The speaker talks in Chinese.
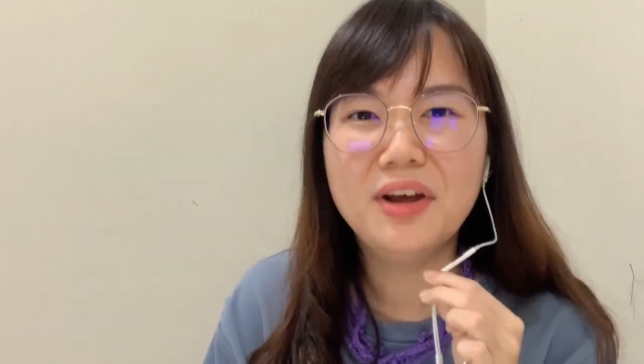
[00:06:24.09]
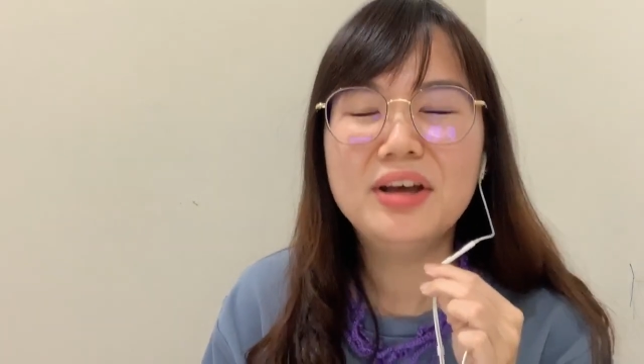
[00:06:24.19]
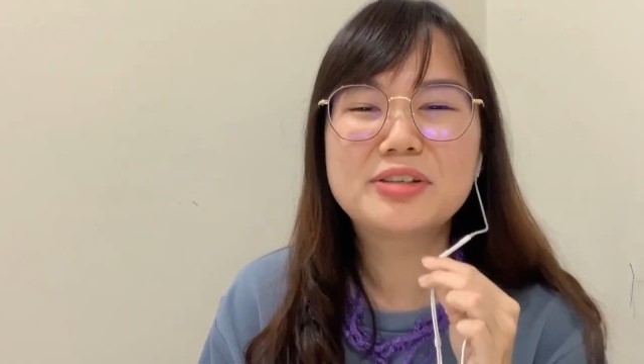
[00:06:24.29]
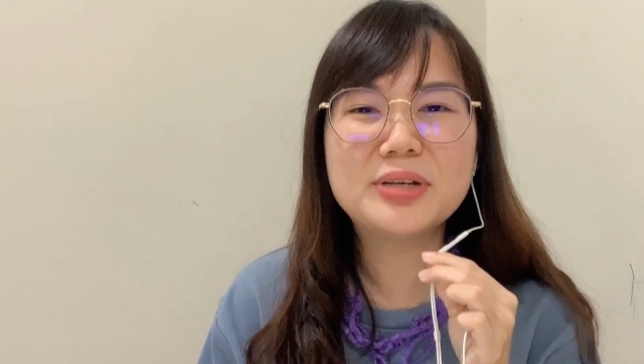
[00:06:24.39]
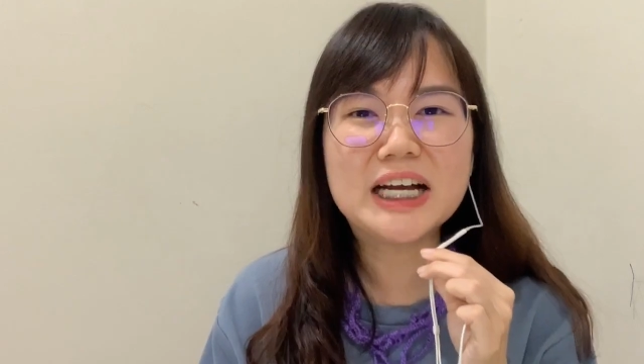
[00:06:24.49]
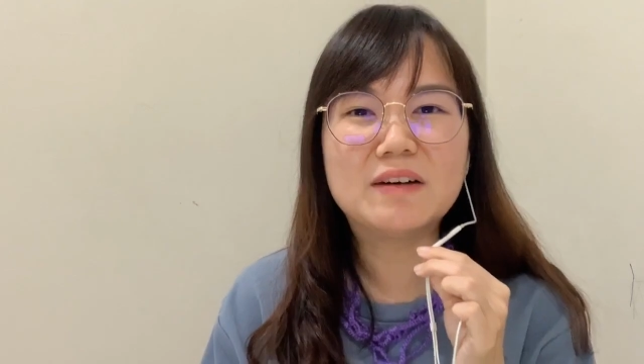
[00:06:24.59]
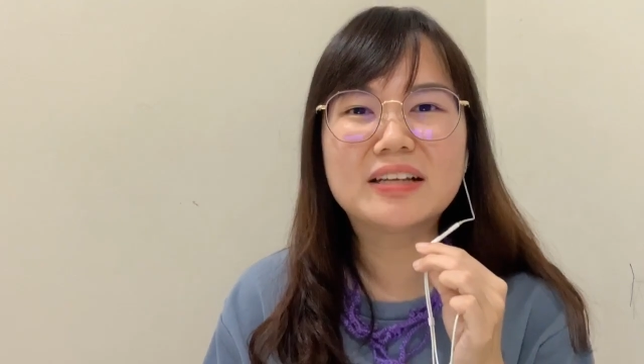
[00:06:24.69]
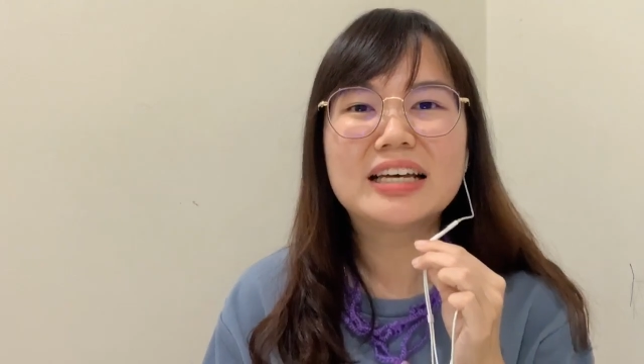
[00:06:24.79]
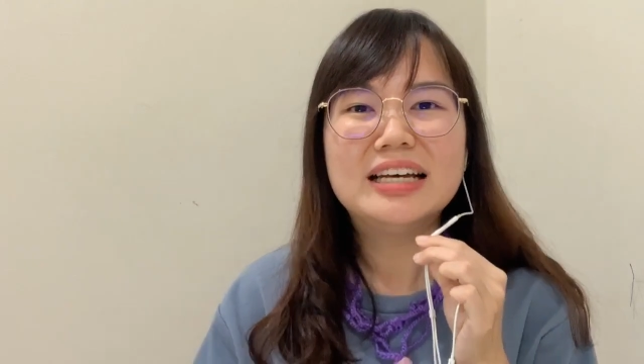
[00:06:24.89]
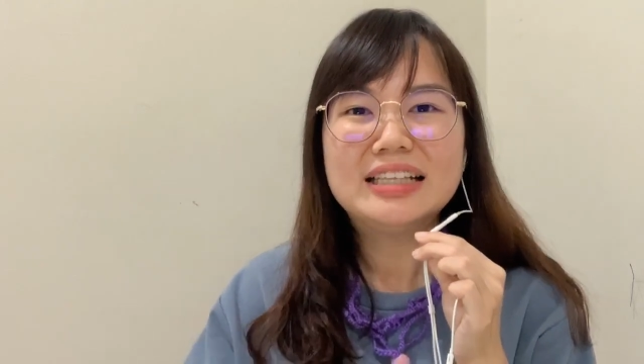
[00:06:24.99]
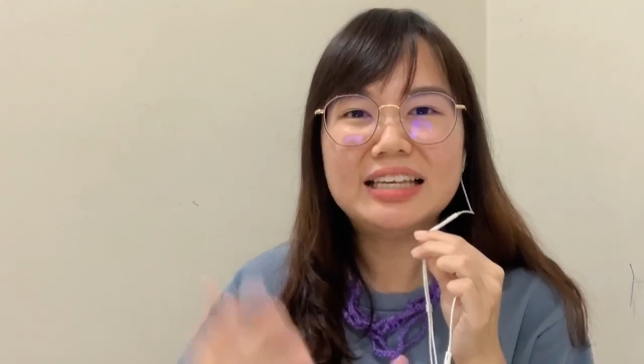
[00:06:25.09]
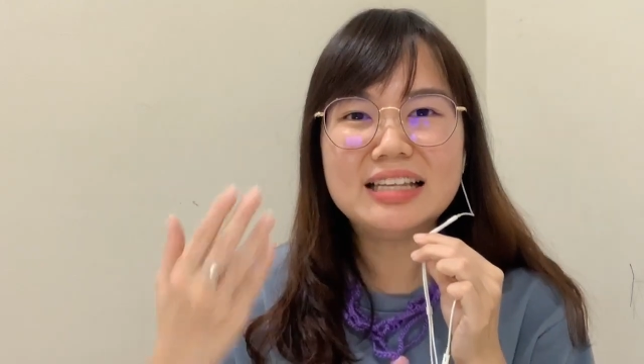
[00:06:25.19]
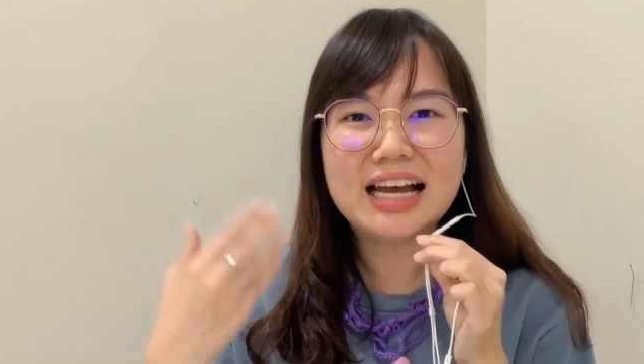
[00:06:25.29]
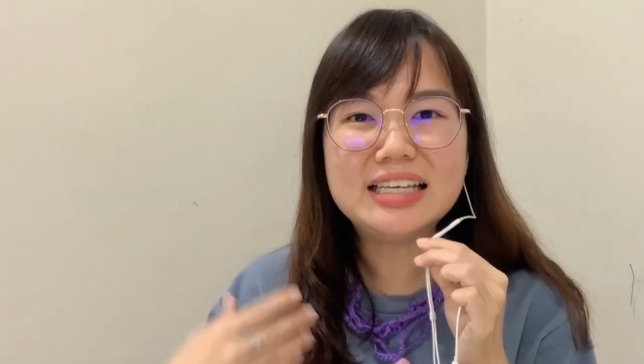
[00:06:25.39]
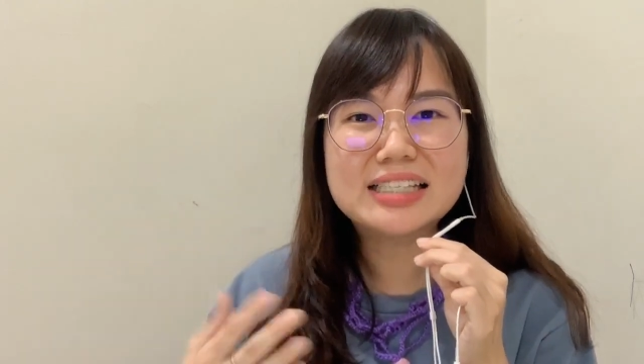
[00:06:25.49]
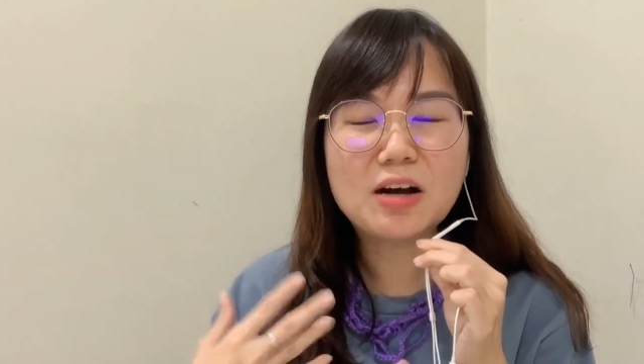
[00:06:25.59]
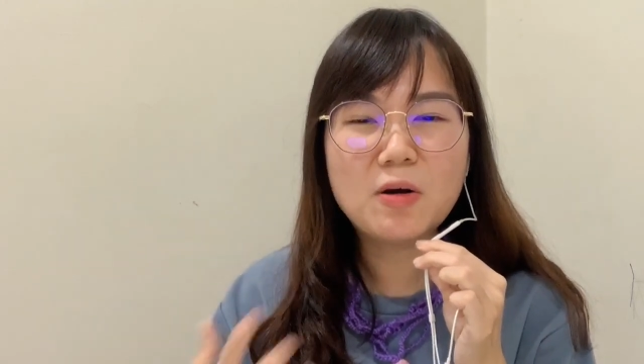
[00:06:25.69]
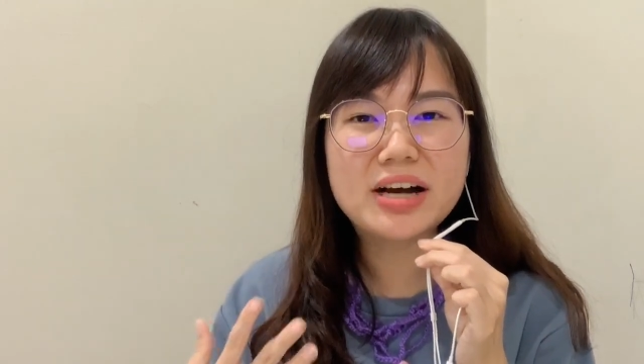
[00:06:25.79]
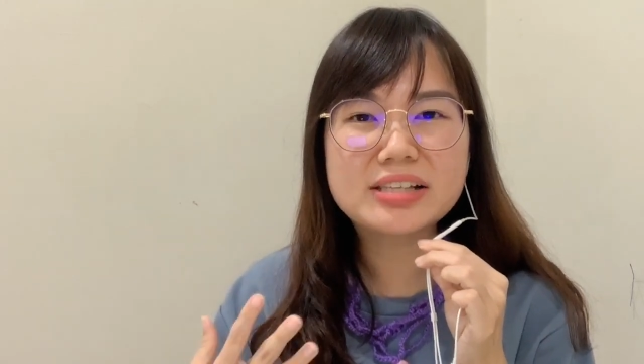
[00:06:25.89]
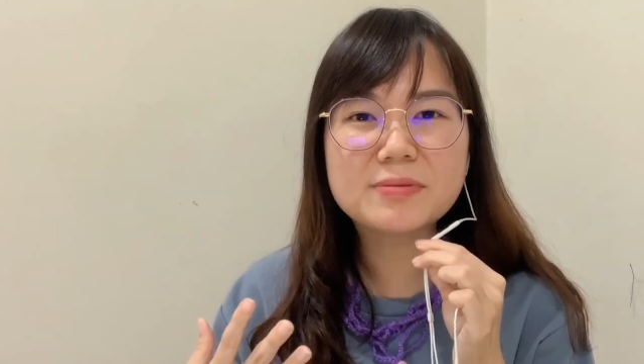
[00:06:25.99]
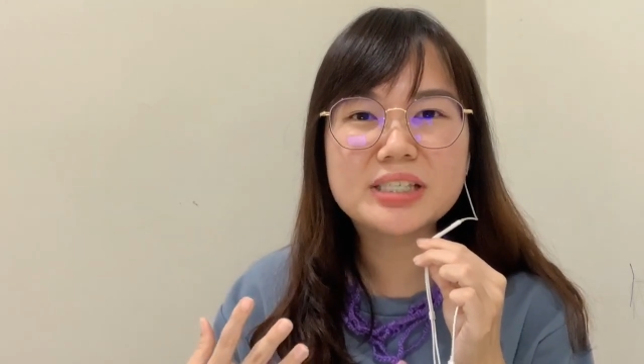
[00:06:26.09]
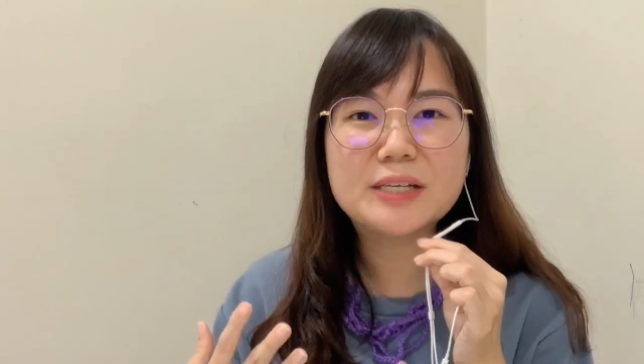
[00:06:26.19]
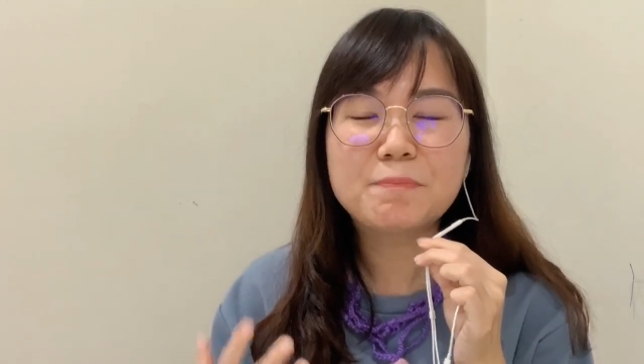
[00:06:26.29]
所以哈，你难以消化是不是？